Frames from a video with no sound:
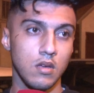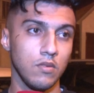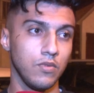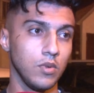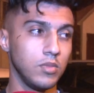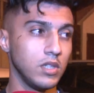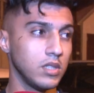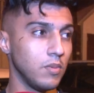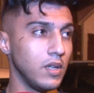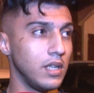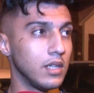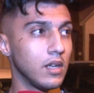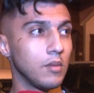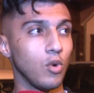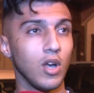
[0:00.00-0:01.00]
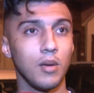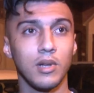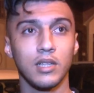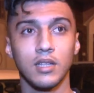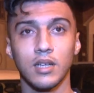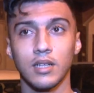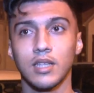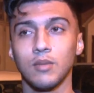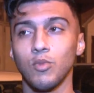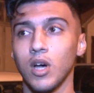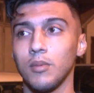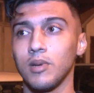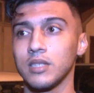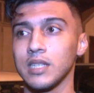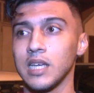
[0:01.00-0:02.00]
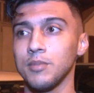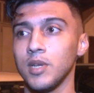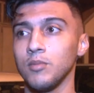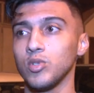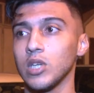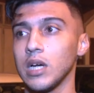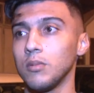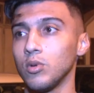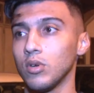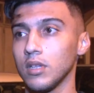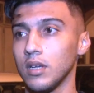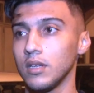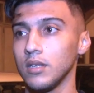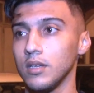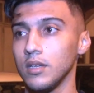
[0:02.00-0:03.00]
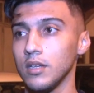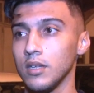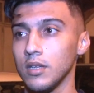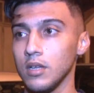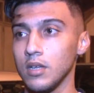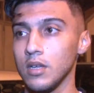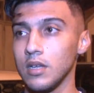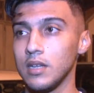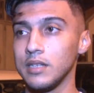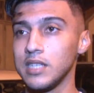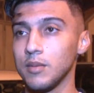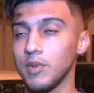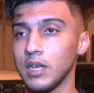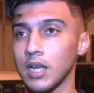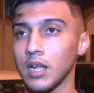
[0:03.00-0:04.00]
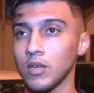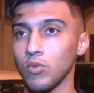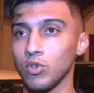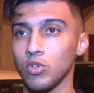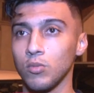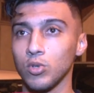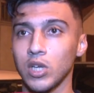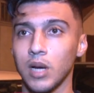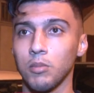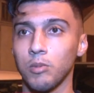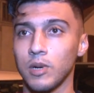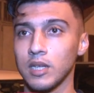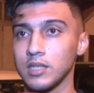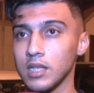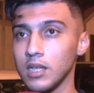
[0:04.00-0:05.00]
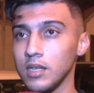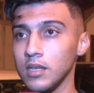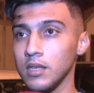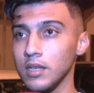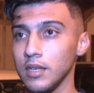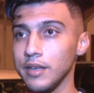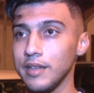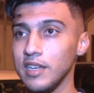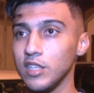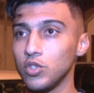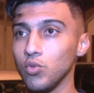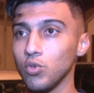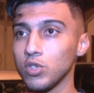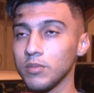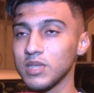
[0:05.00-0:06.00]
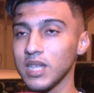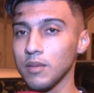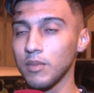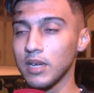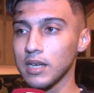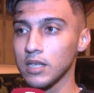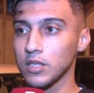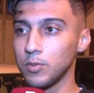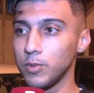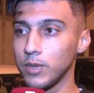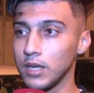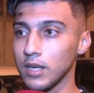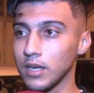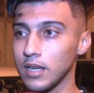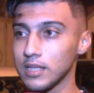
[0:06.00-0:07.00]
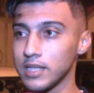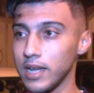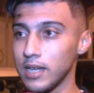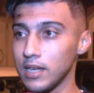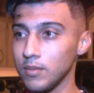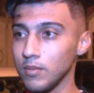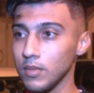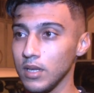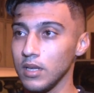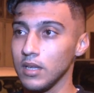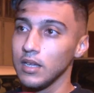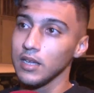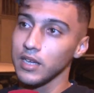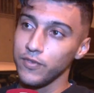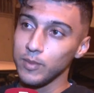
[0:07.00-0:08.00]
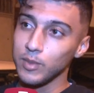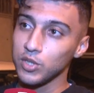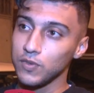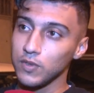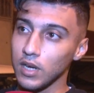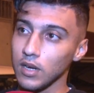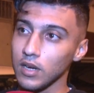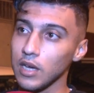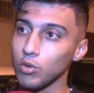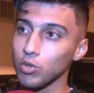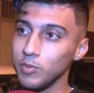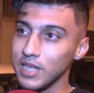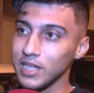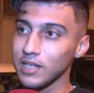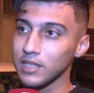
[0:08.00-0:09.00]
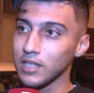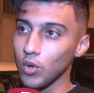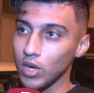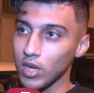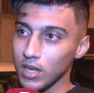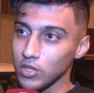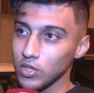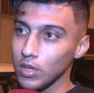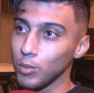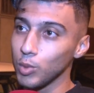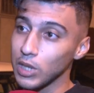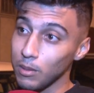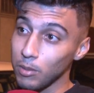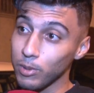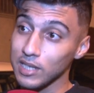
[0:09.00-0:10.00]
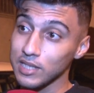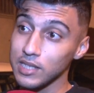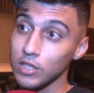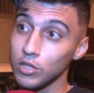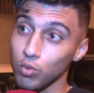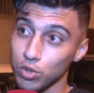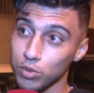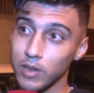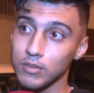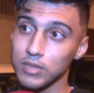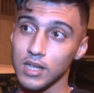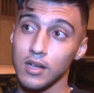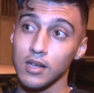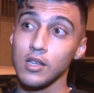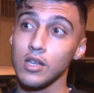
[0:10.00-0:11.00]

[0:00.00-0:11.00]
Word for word: فبالنسبه لي انا المقابله ديال غدا مقابله صعيبه للمنتخب الوطني لا سيما اننا غنواجه المنتخب البرازيلي اللي توج خمسه المرات بكاس العالم كيف ما شفنا كانوا ثمانيه ديال الدورات المنتخب البرازيلي توج بخمسه